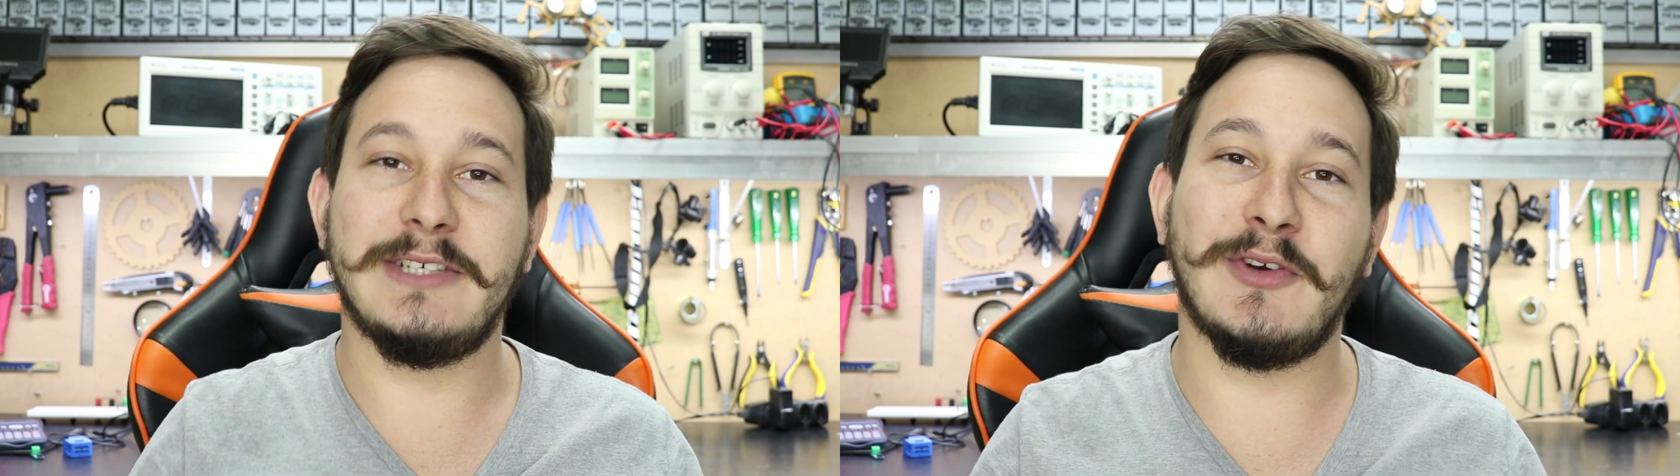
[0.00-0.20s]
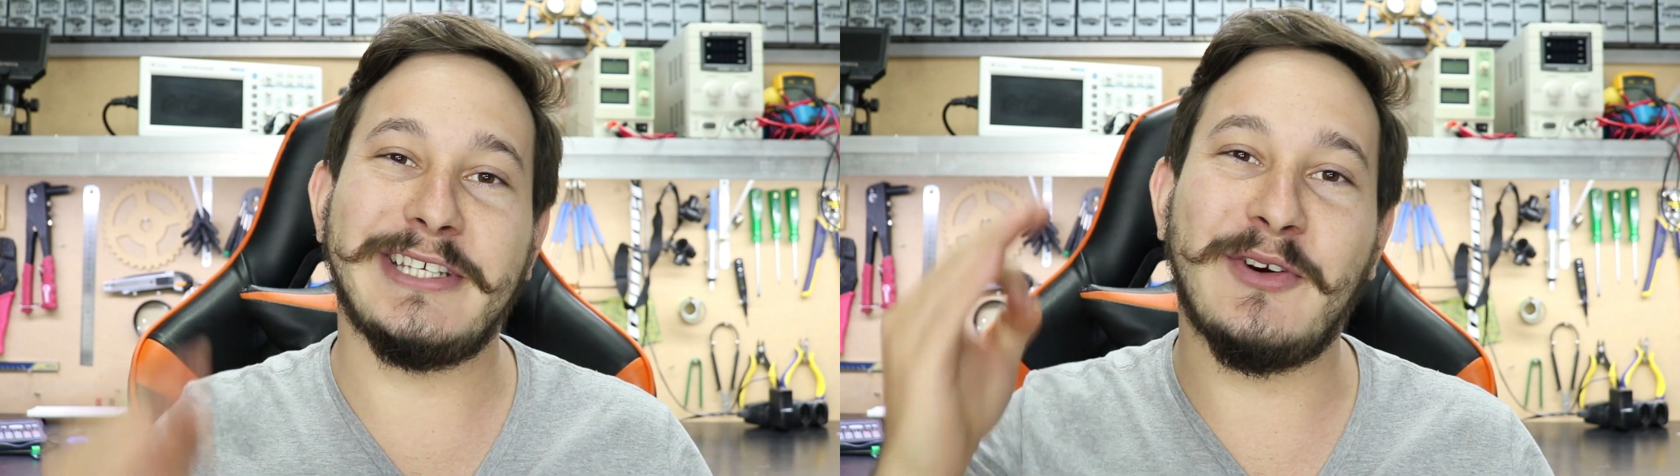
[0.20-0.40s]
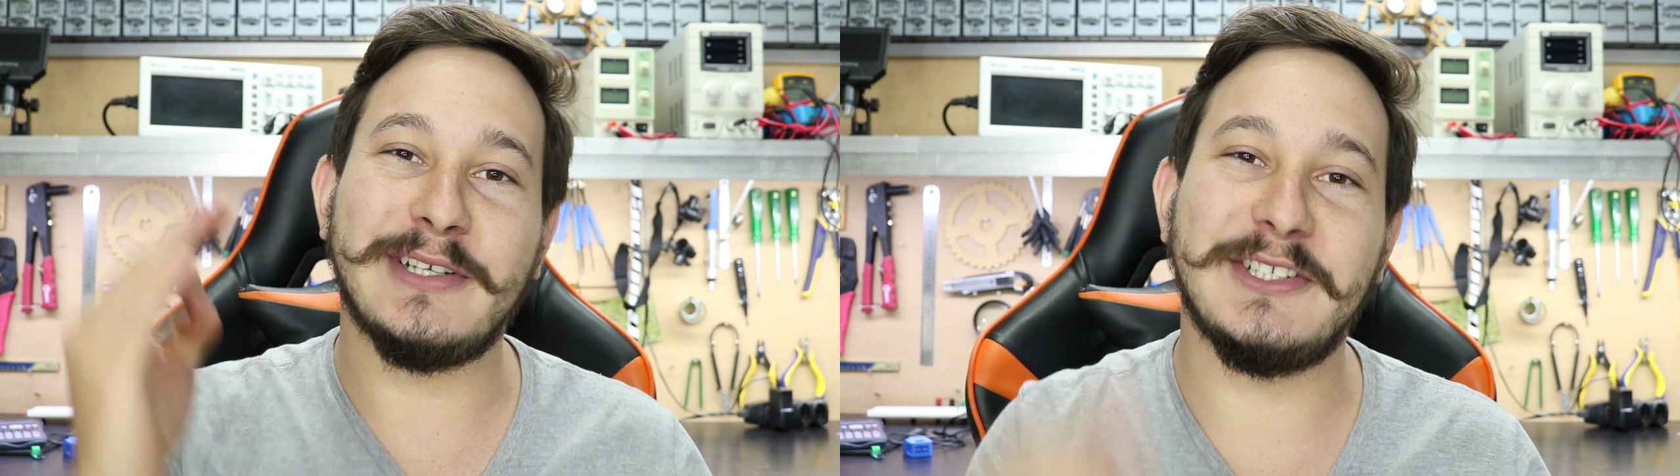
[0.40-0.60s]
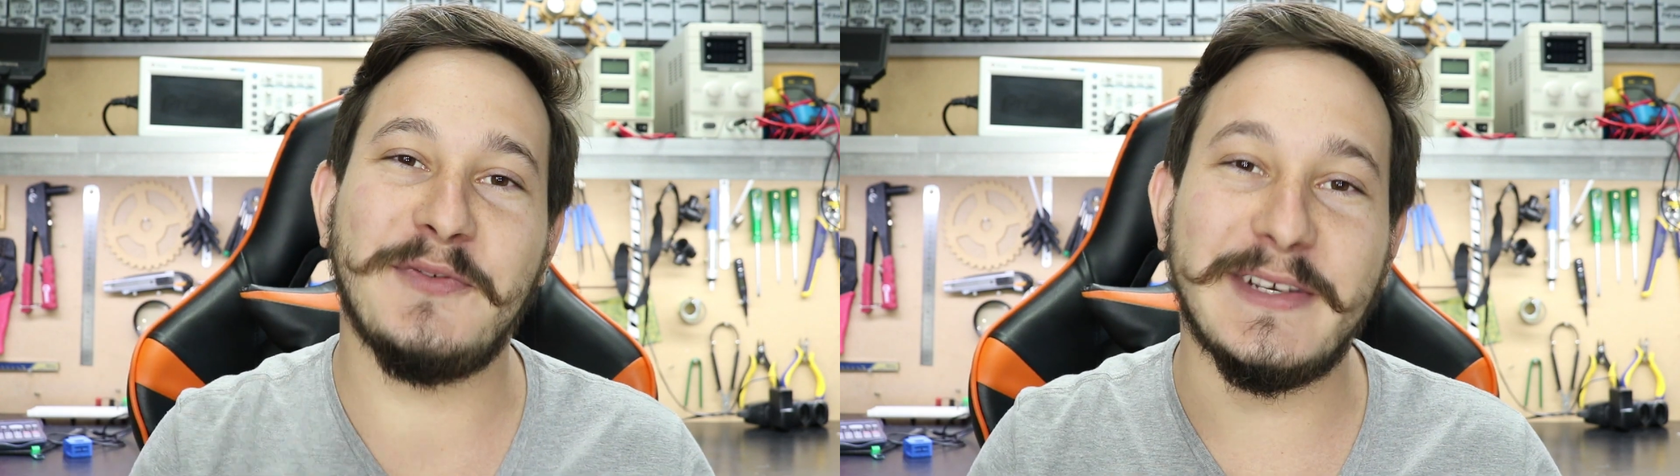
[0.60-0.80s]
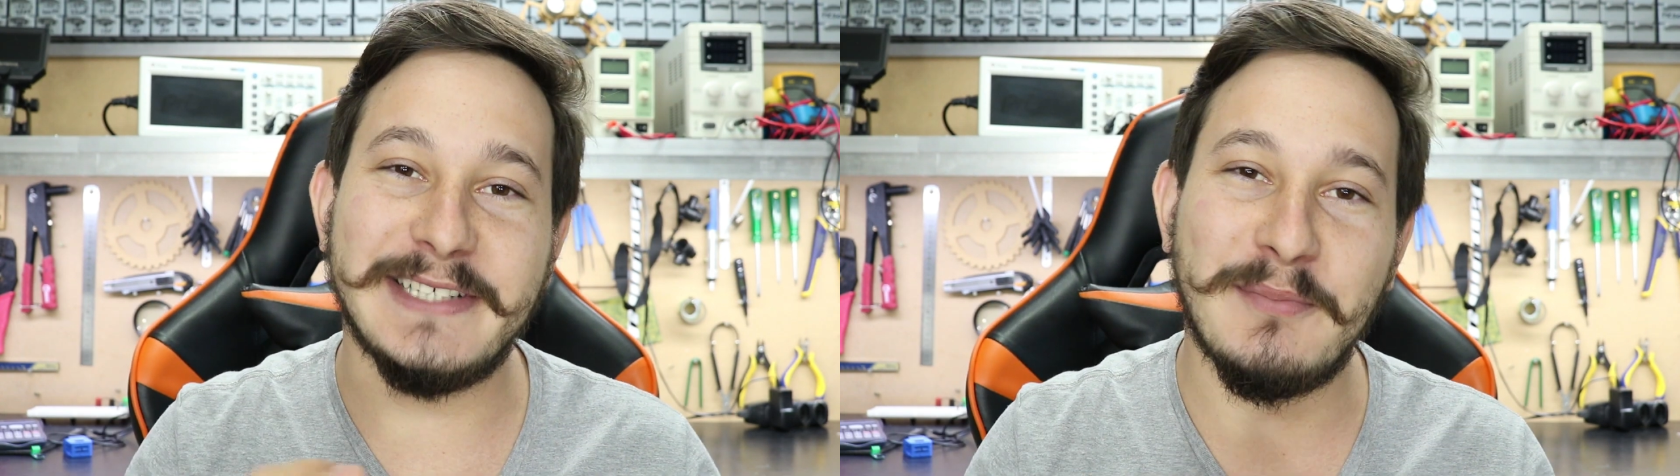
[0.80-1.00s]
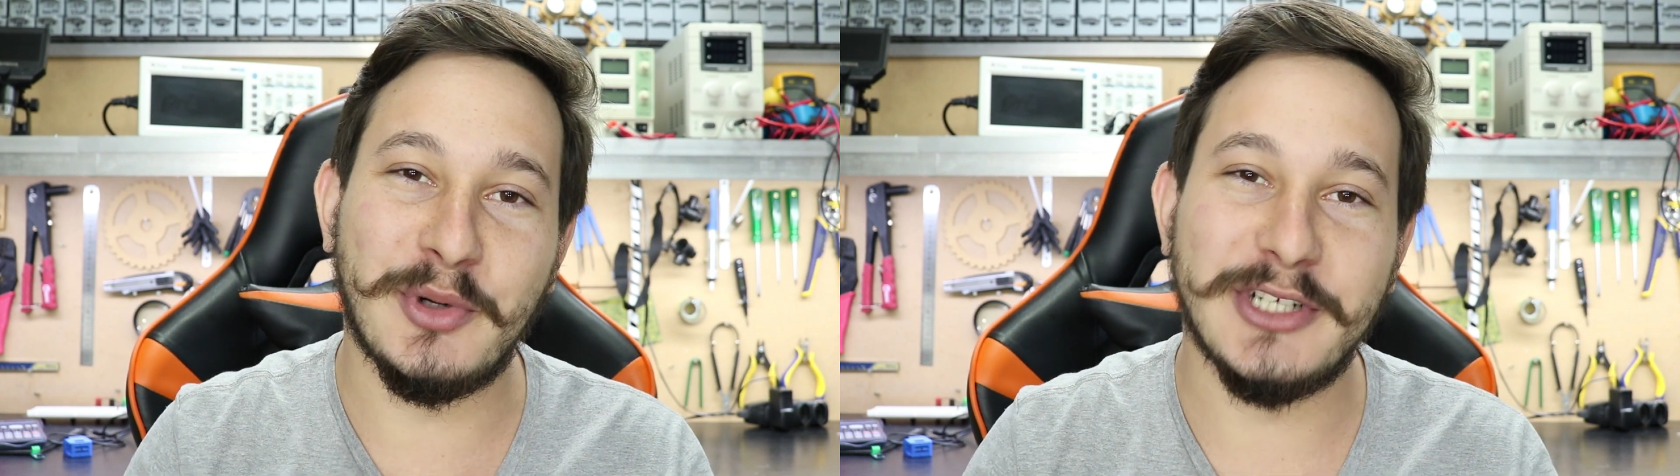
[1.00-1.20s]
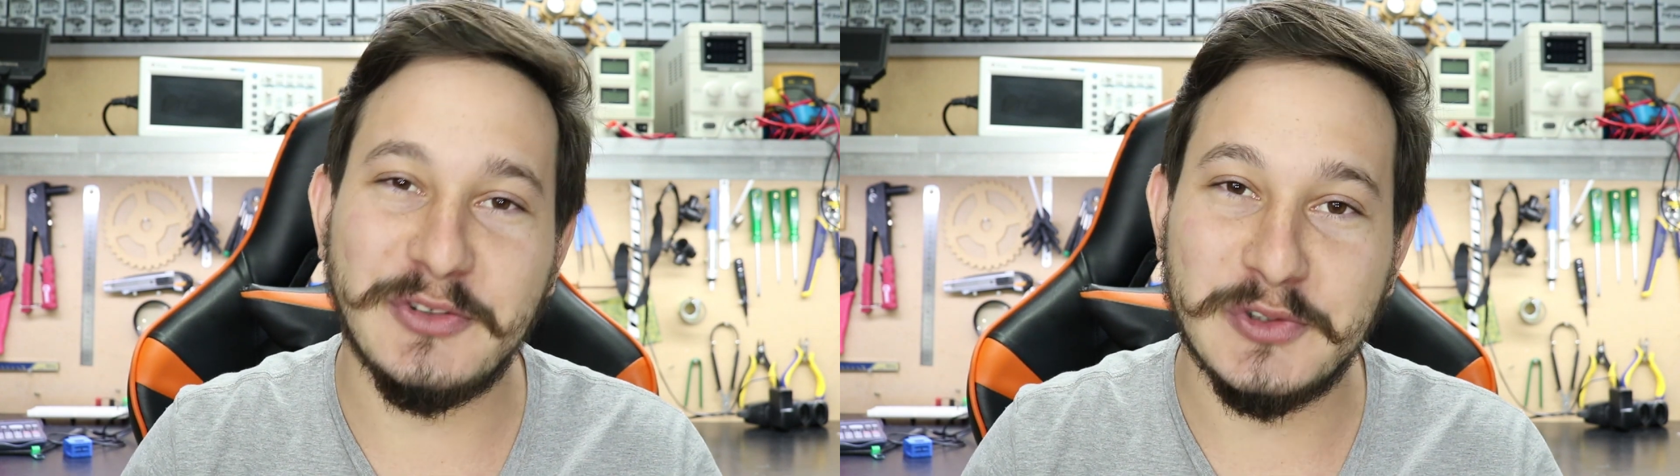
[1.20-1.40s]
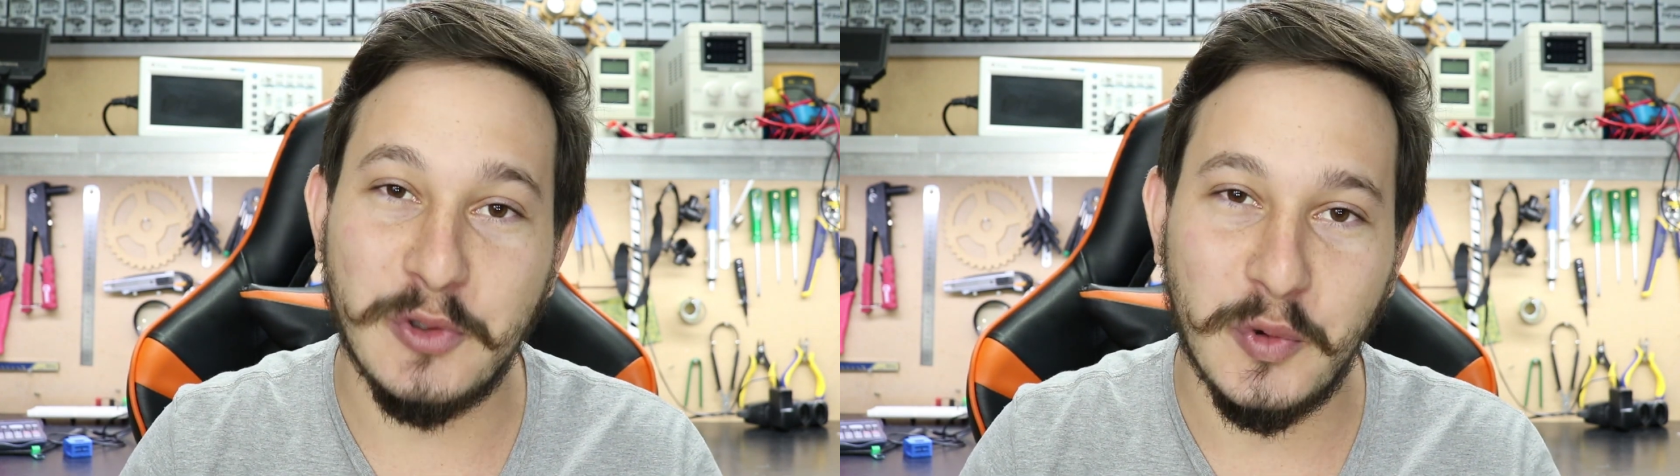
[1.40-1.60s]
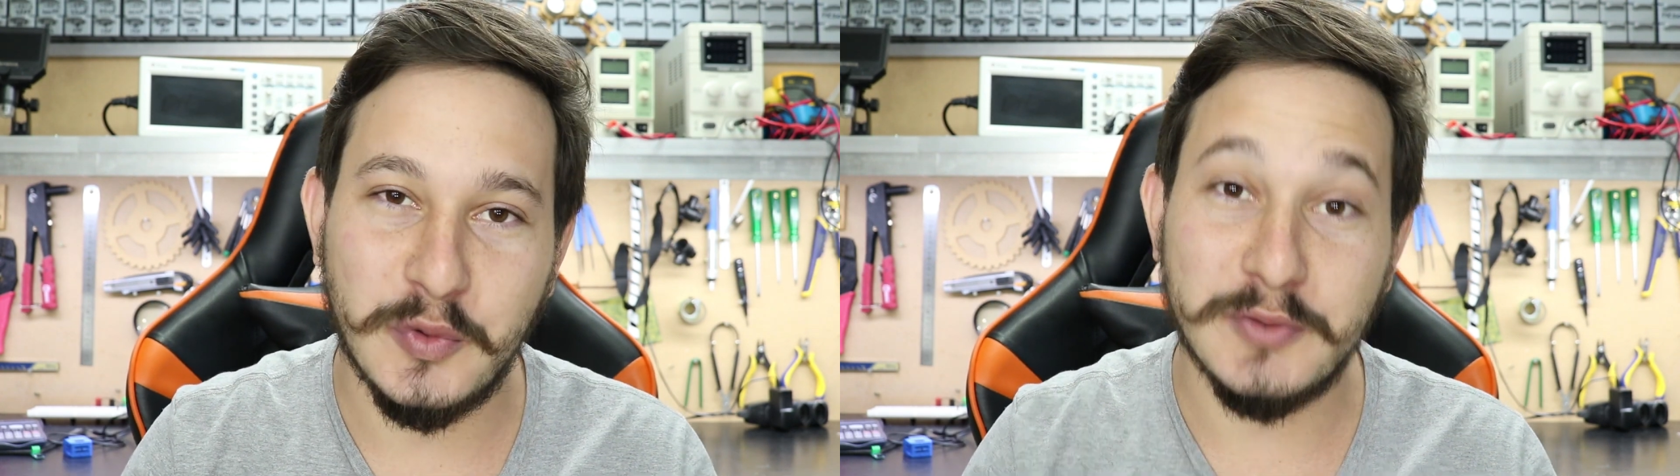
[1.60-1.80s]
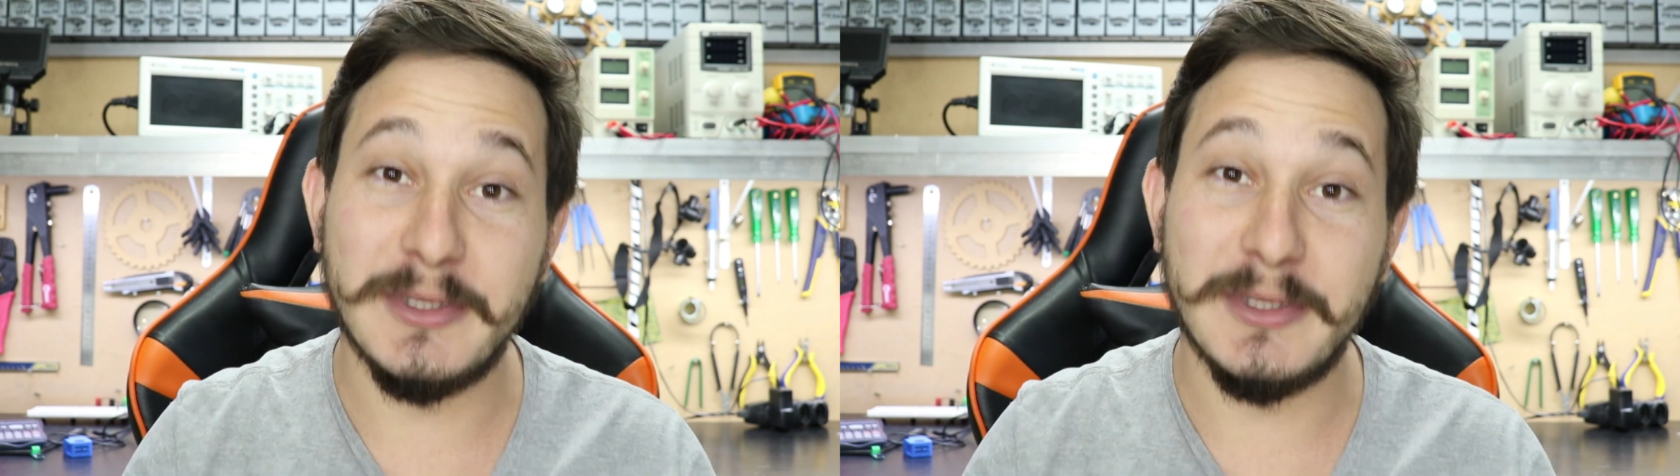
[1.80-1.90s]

Se você gosta de fazer projetos loucos,